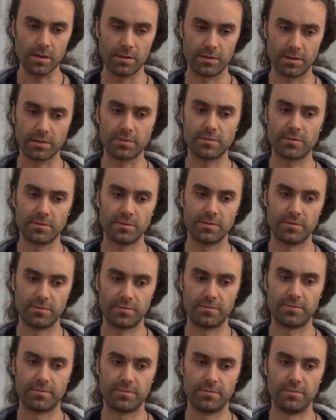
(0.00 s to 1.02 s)
tak naprawdę
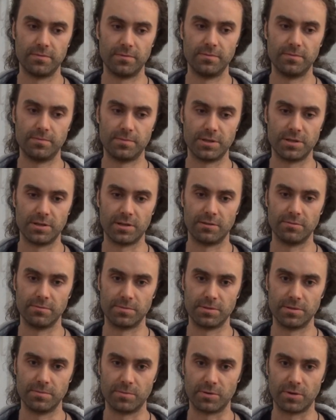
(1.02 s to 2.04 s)
przysiadłem
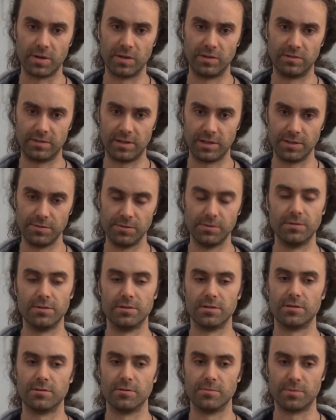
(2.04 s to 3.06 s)
przy programowaniu i
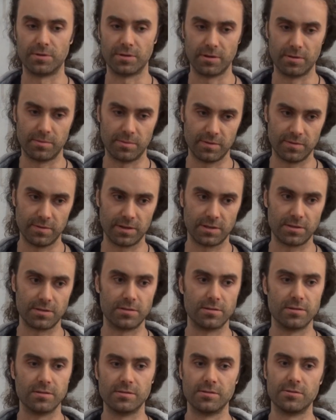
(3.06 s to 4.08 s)
zacząłem programować,
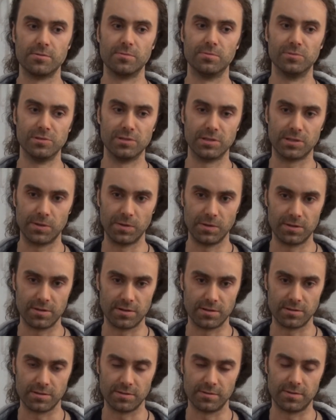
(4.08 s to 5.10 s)
też się zacząłem muzyką
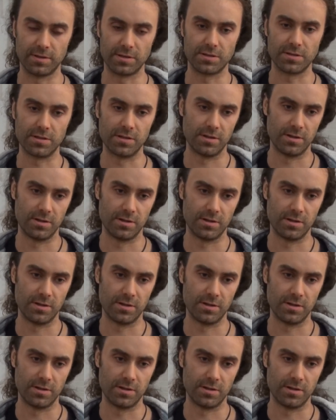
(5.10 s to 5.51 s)
interesować.